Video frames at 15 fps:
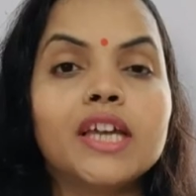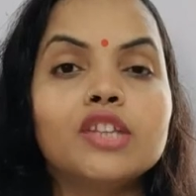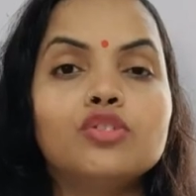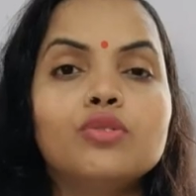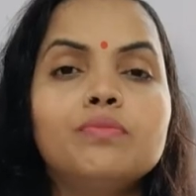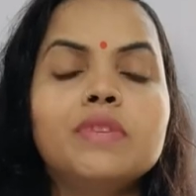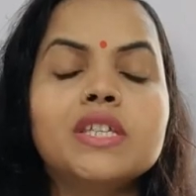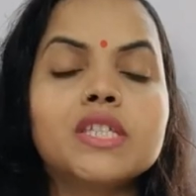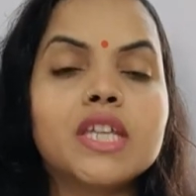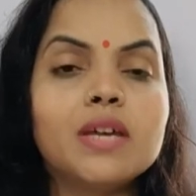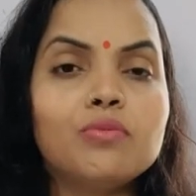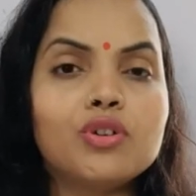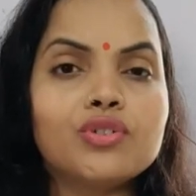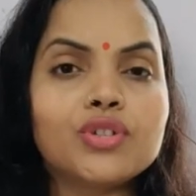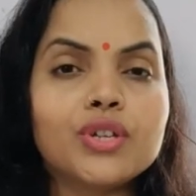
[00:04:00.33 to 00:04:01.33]
है तो मिस्ड
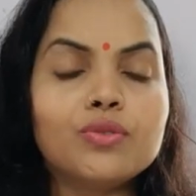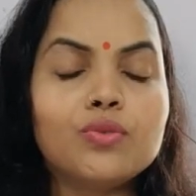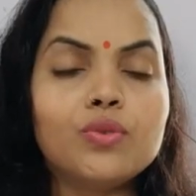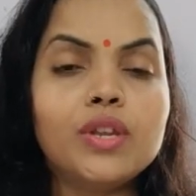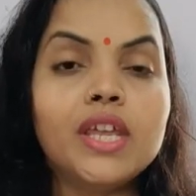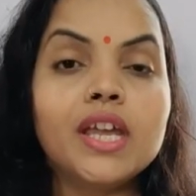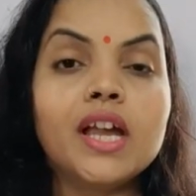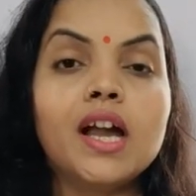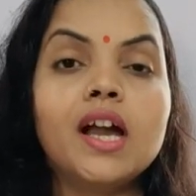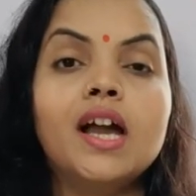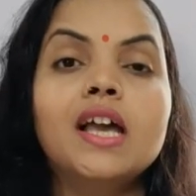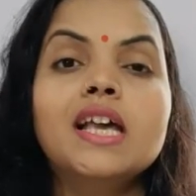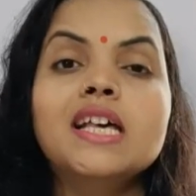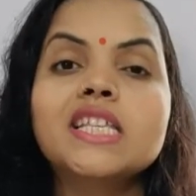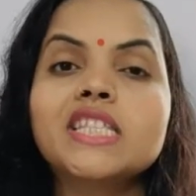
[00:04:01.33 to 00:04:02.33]
एबॉर्शन होने का
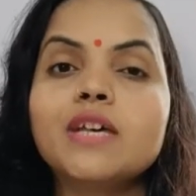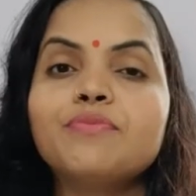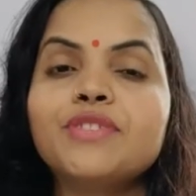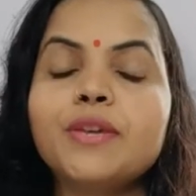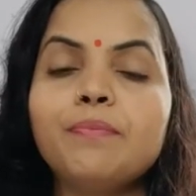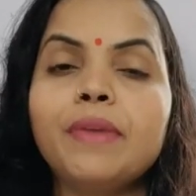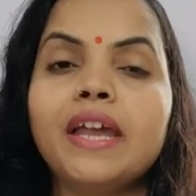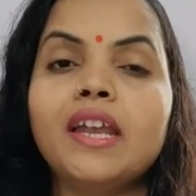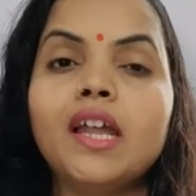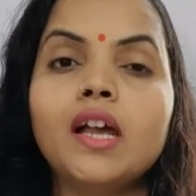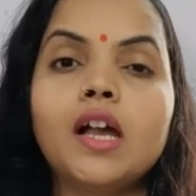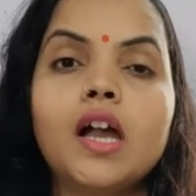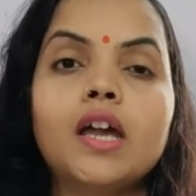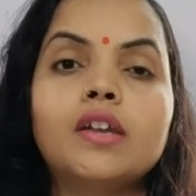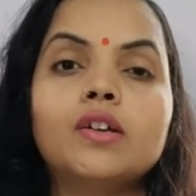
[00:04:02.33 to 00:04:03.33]
सबसे पहला
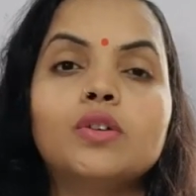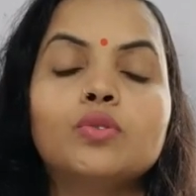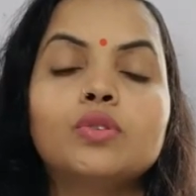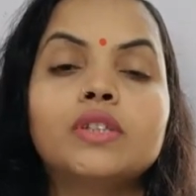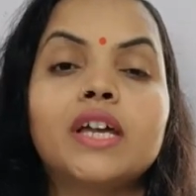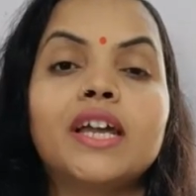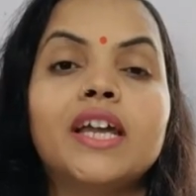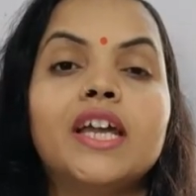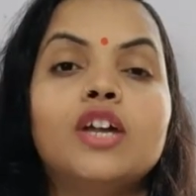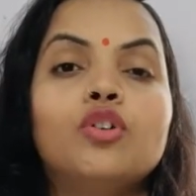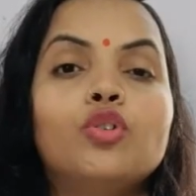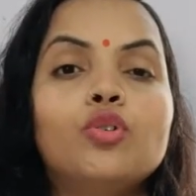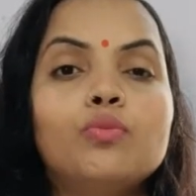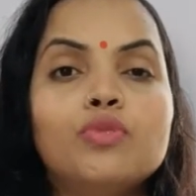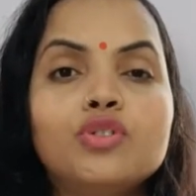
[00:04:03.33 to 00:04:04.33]
कारण होता है
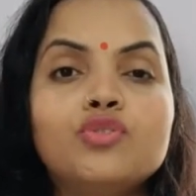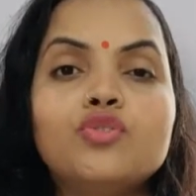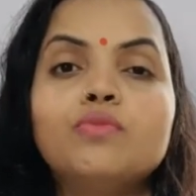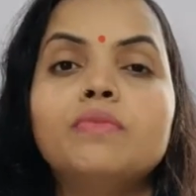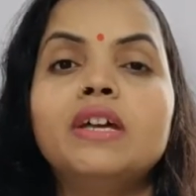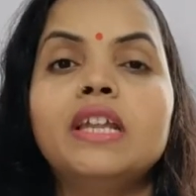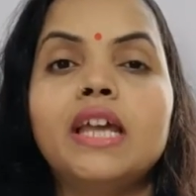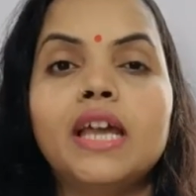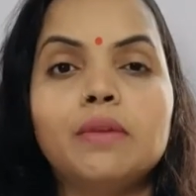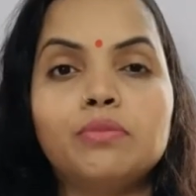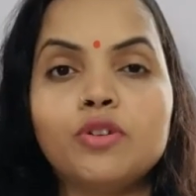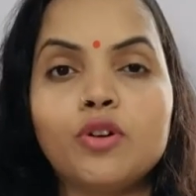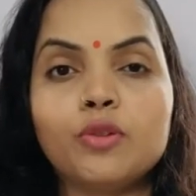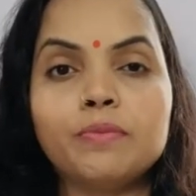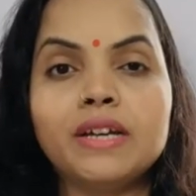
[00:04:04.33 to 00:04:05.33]
क्रोमोजोमल
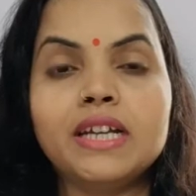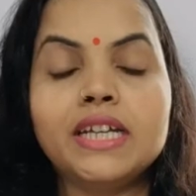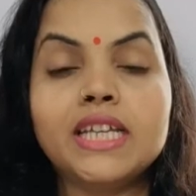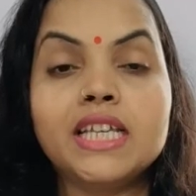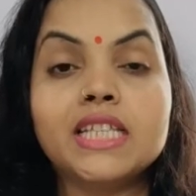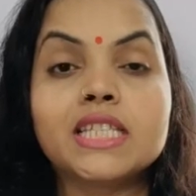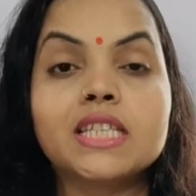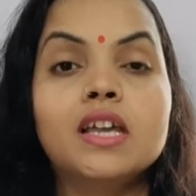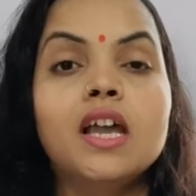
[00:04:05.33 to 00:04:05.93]
एबनॉर्मेलिटीज़